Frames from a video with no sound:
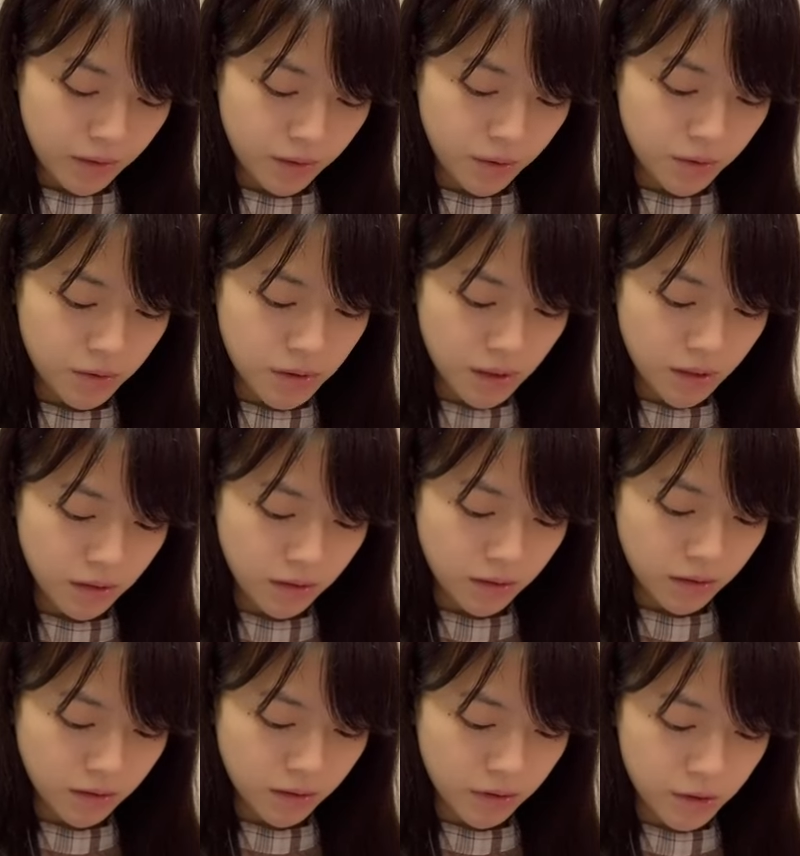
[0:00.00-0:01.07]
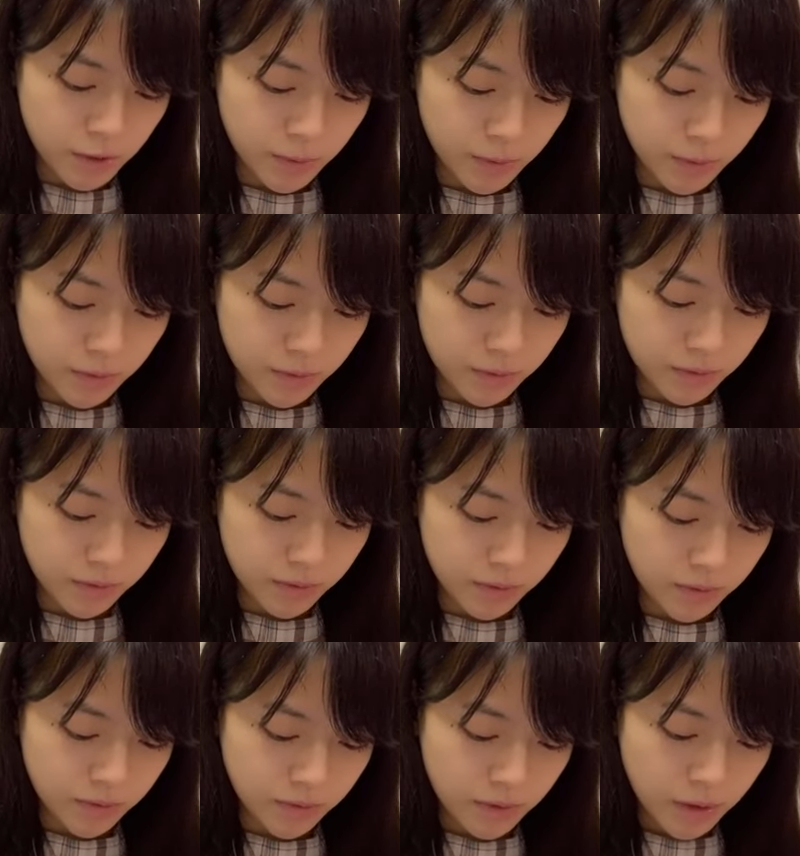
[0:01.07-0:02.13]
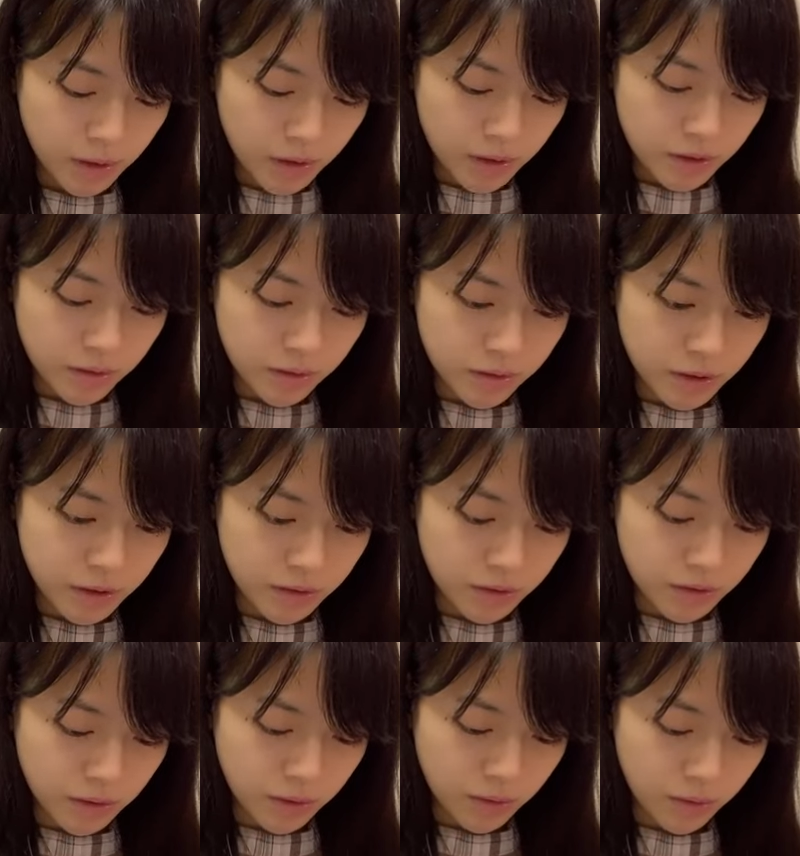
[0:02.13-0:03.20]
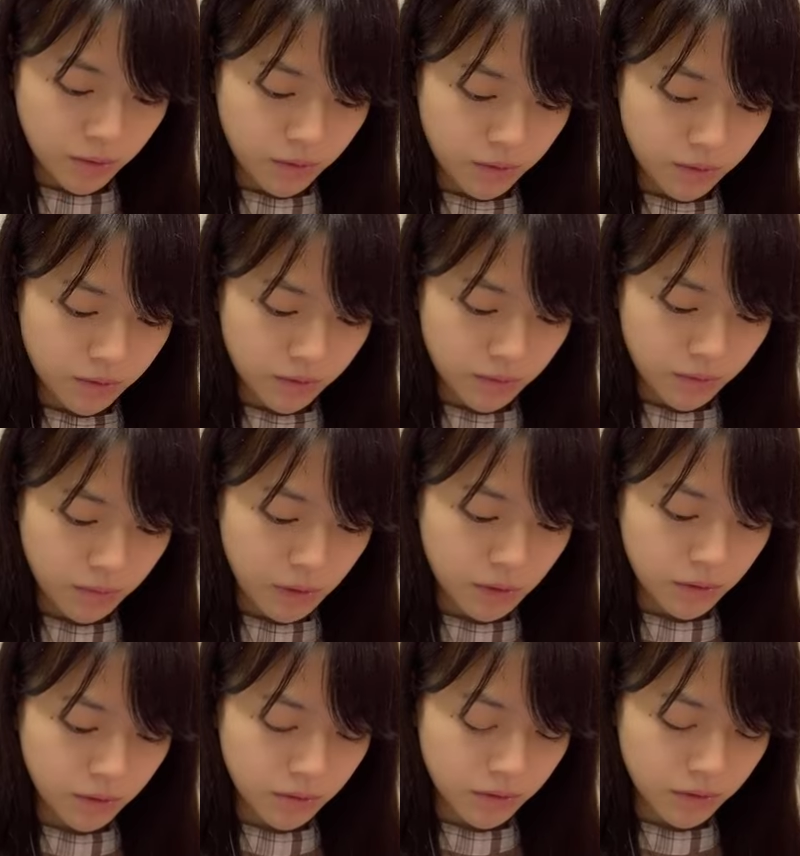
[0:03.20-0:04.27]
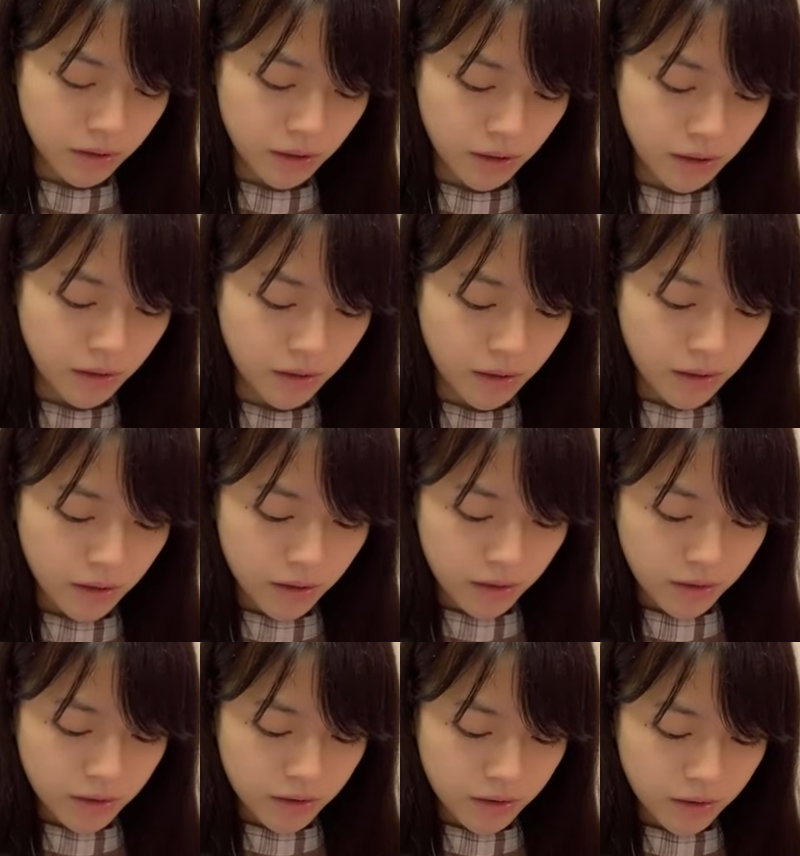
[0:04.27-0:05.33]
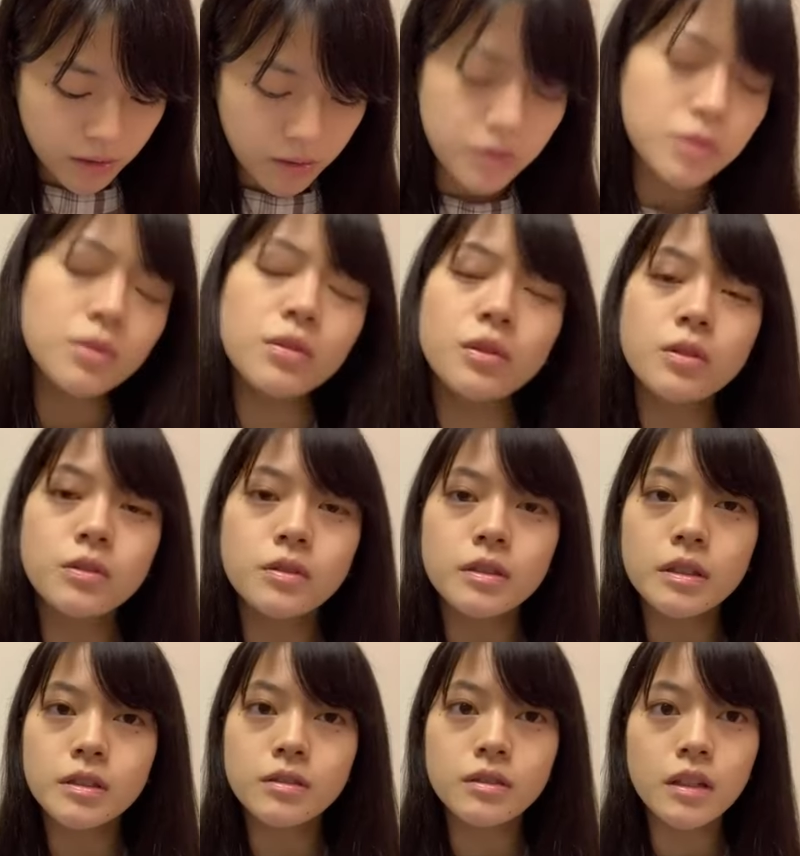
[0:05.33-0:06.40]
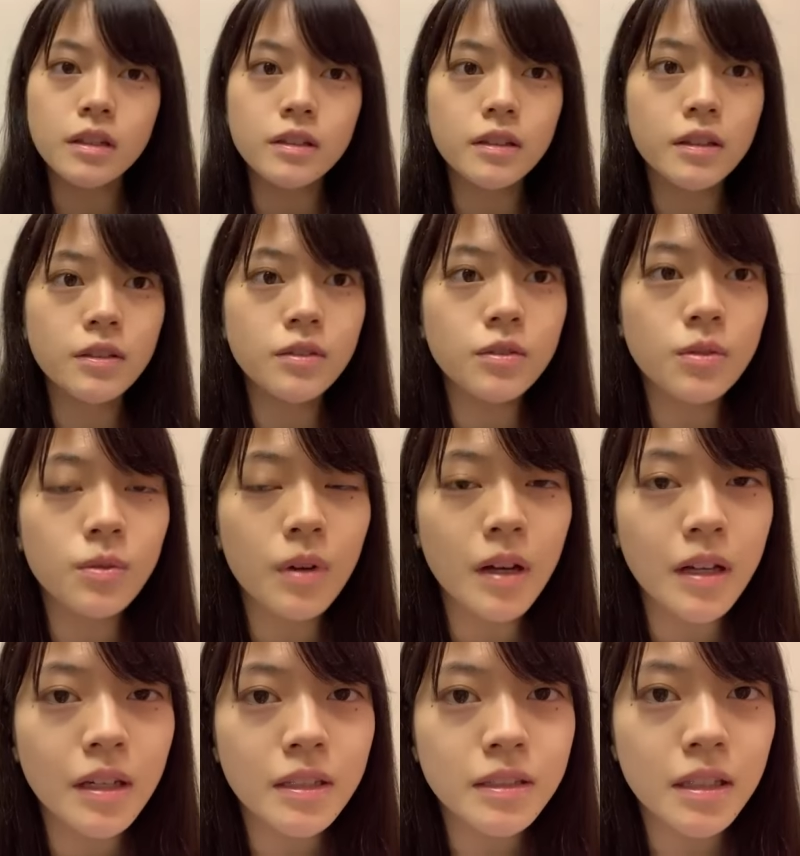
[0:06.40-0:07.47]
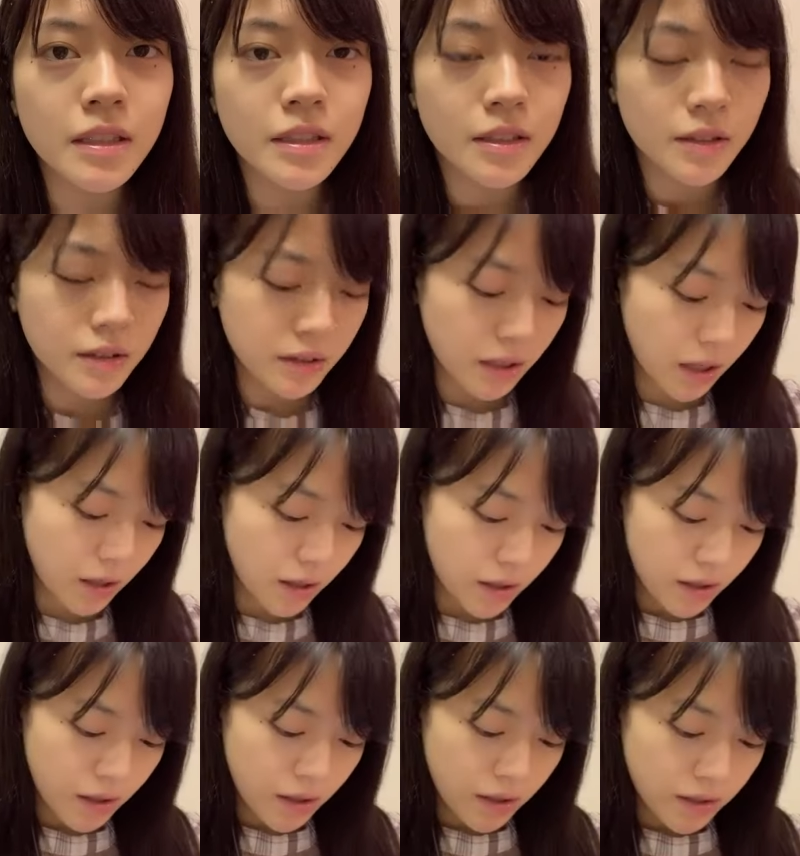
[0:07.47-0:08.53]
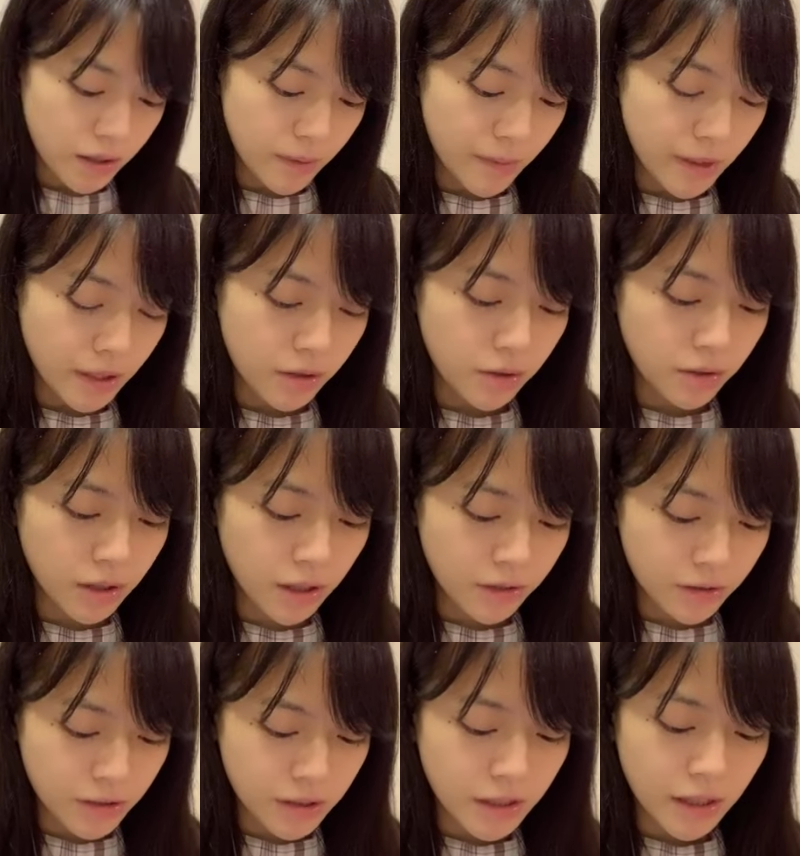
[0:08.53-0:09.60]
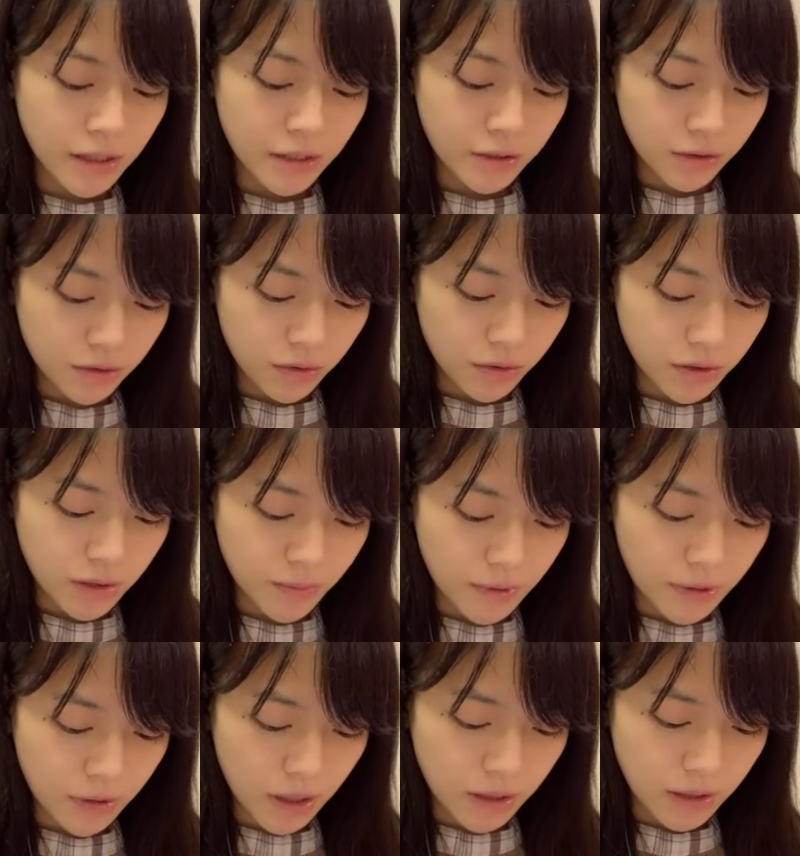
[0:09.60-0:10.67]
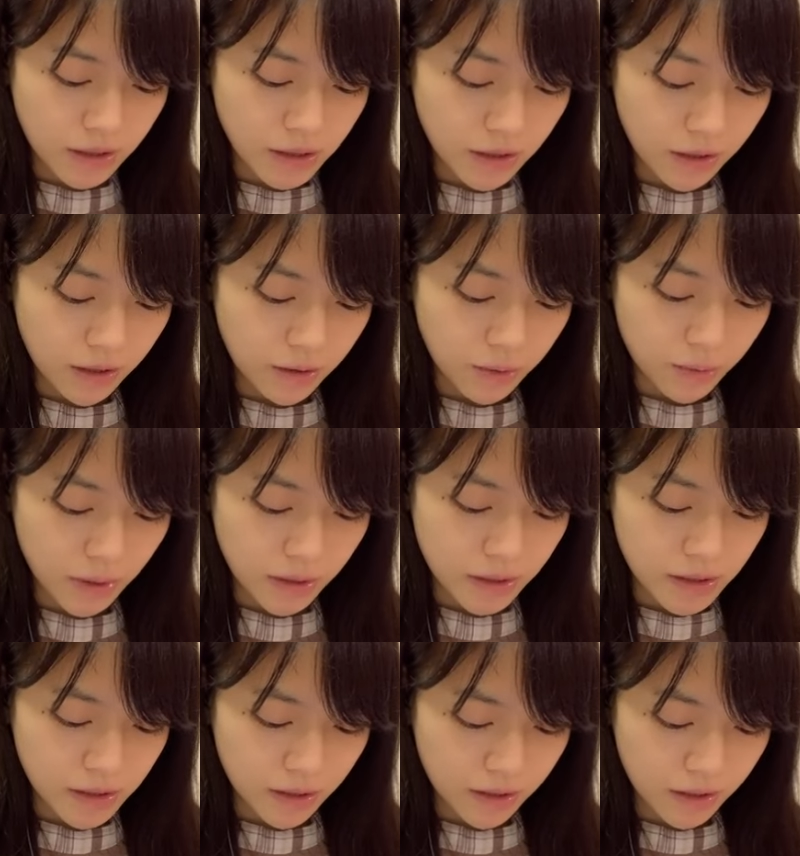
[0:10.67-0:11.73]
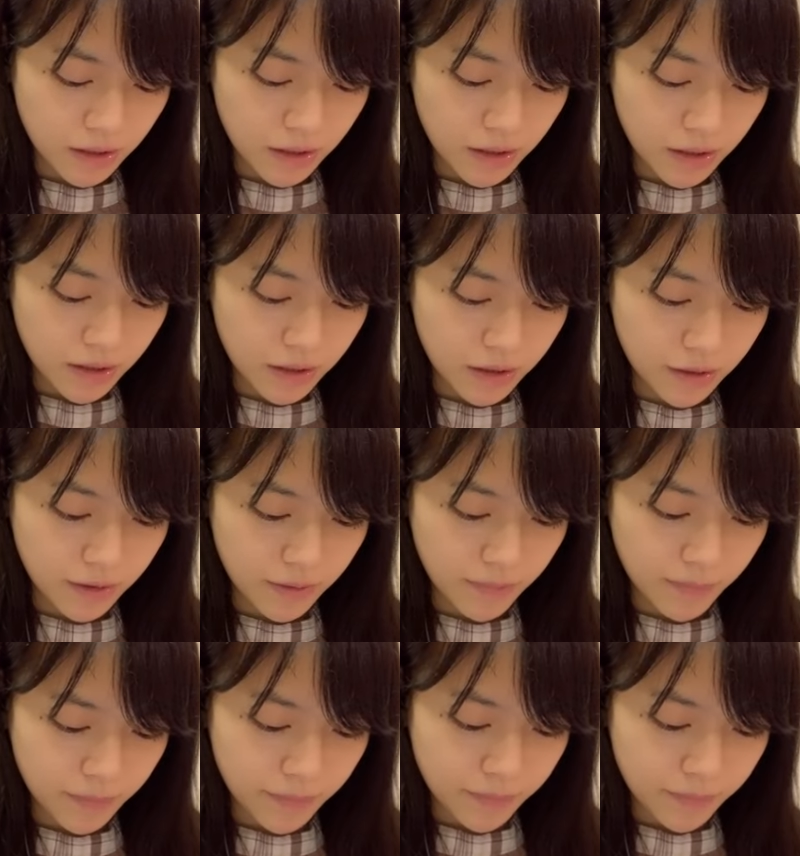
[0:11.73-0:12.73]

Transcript: 量産型彼氏もよく聞くけど、まあ、特にすごいよく聞くなっていうのはさっき言った「君に告白した理由と君と話せないのは」ですかね